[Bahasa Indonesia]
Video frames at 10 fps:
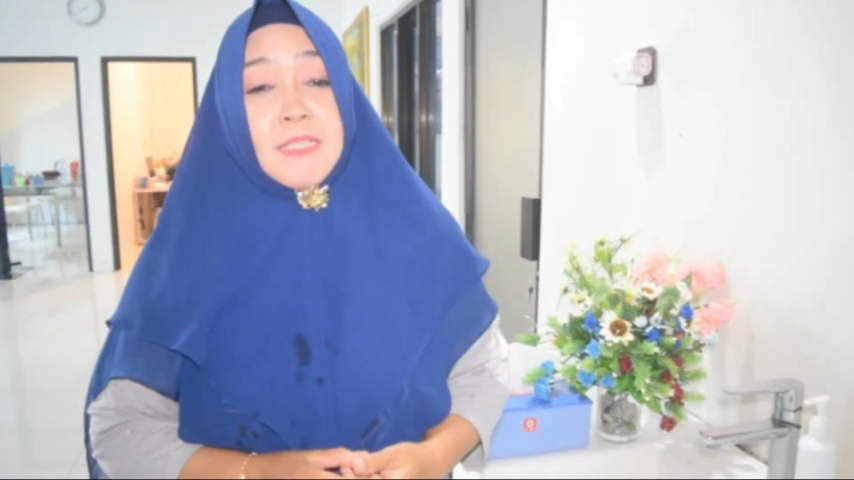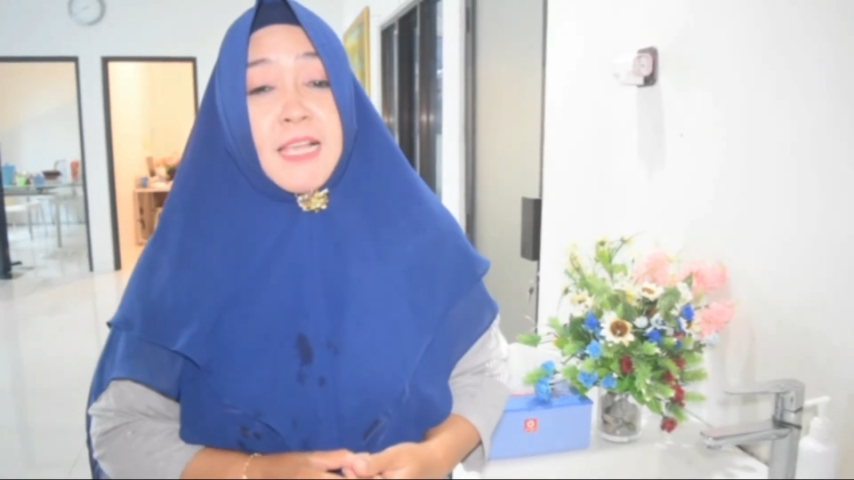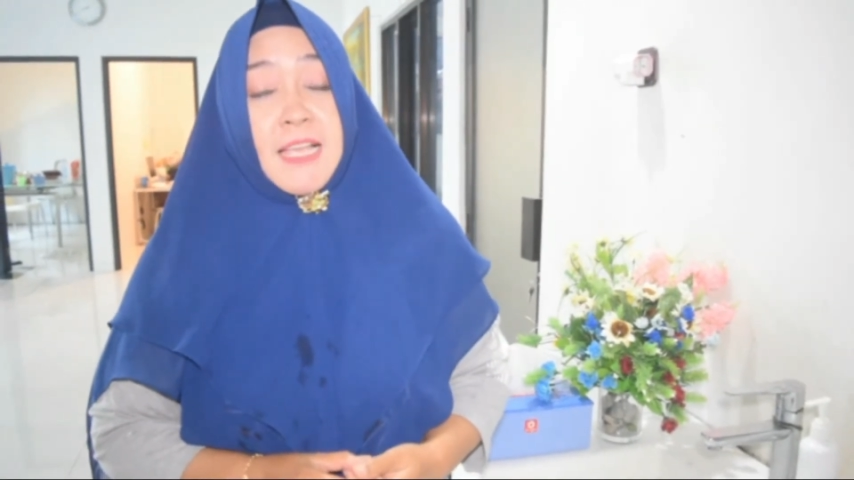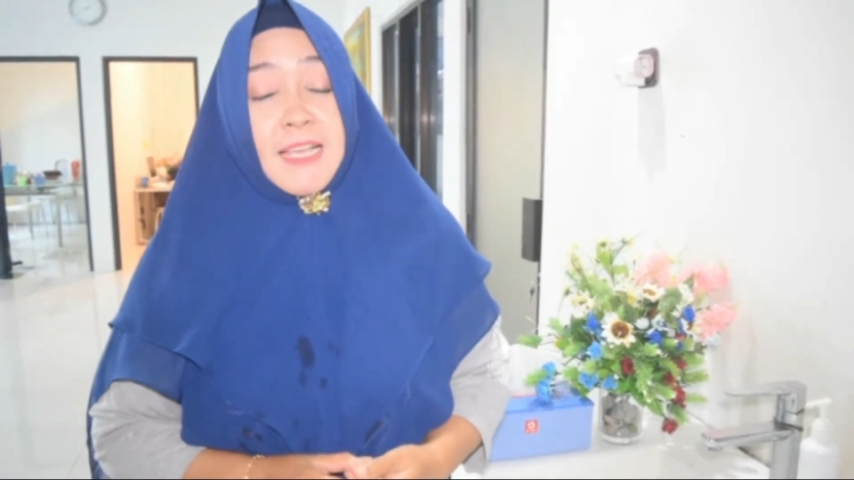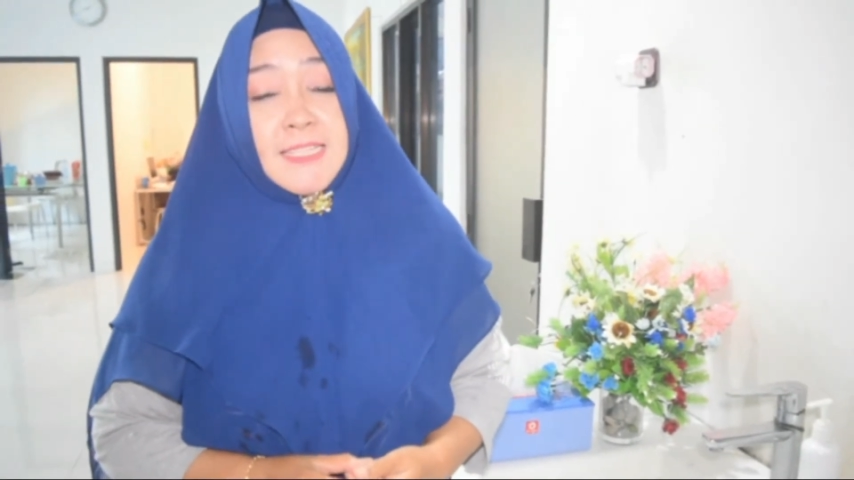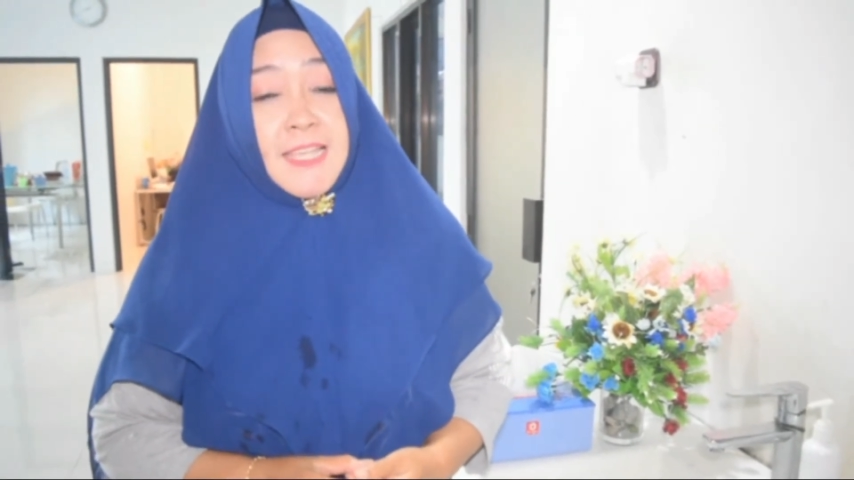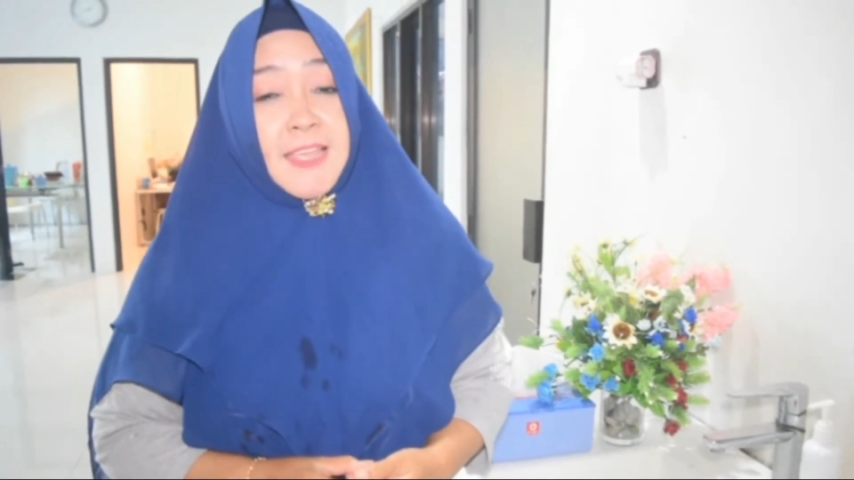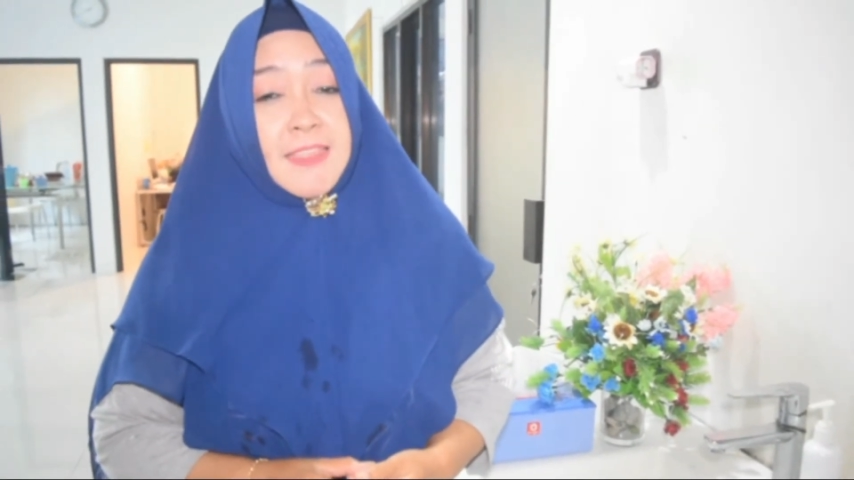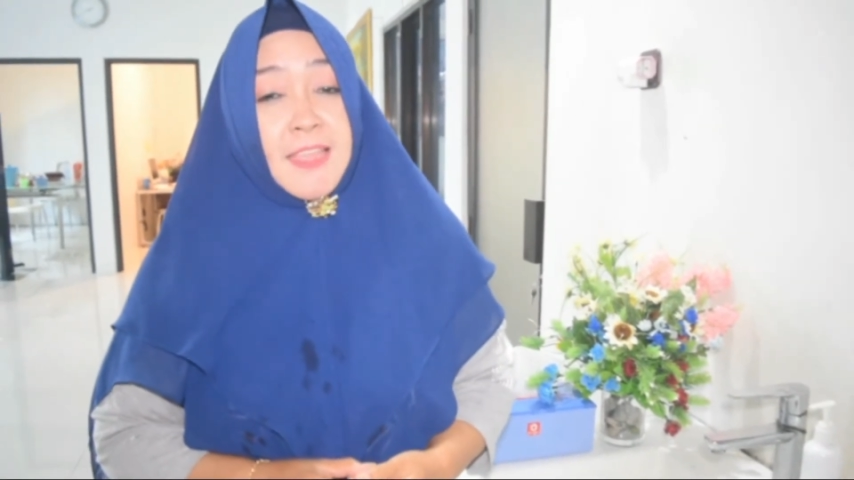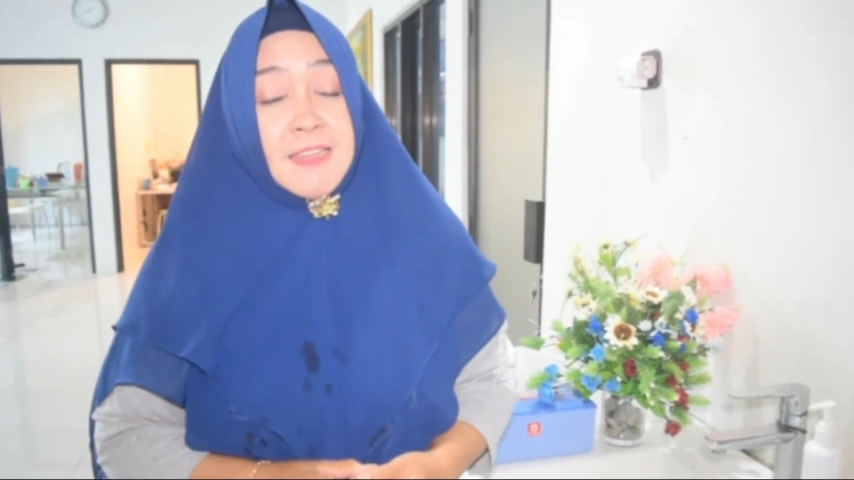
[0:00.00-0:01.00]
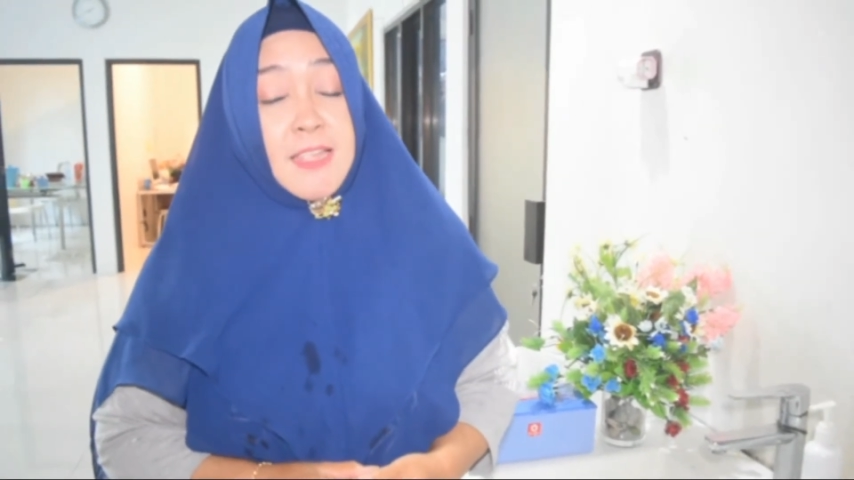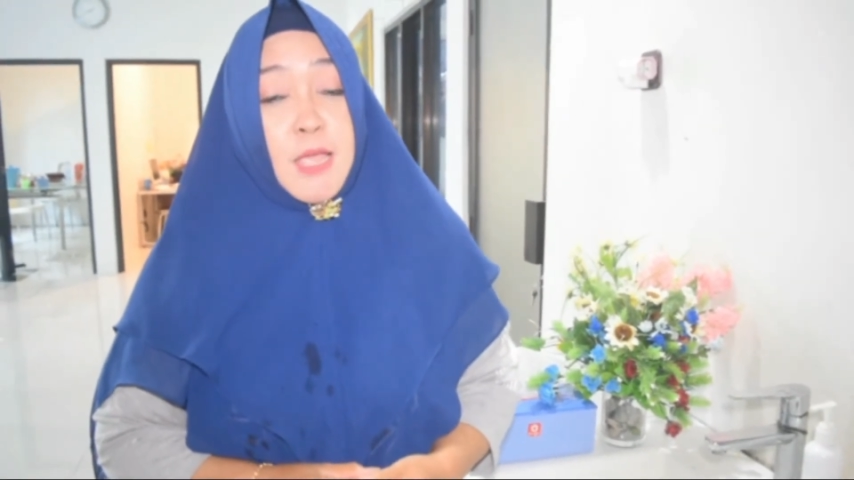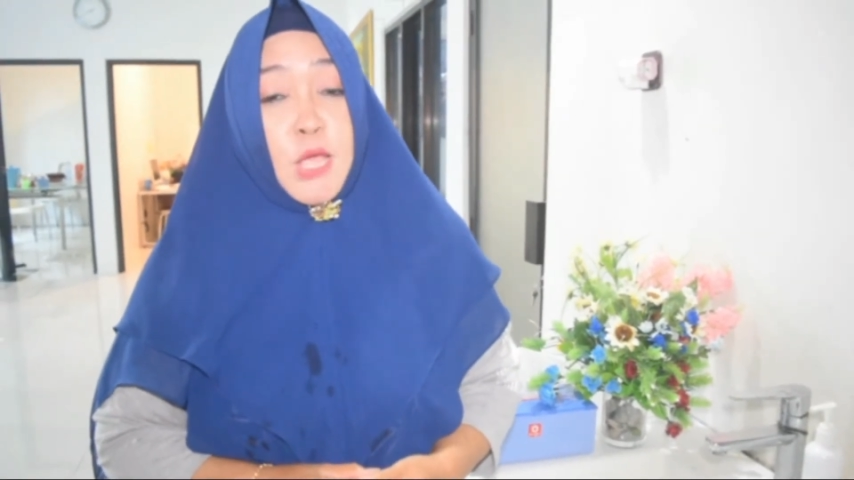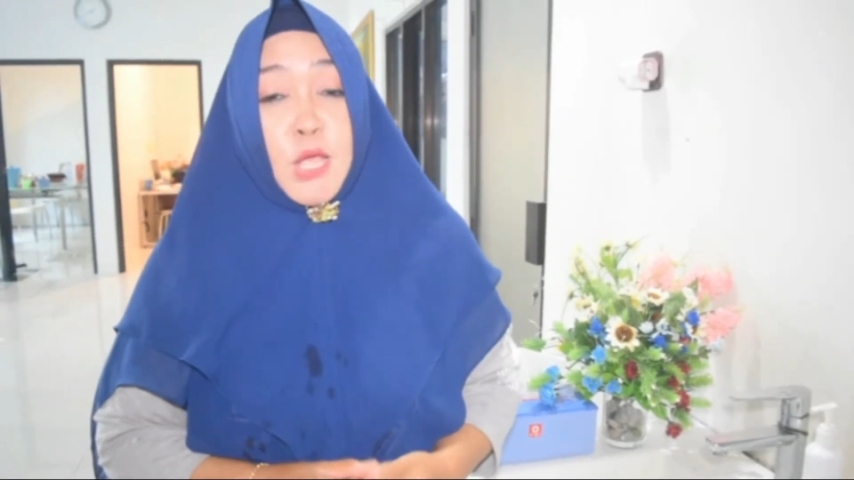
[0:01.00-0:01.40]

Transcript: menjaga kesehatan,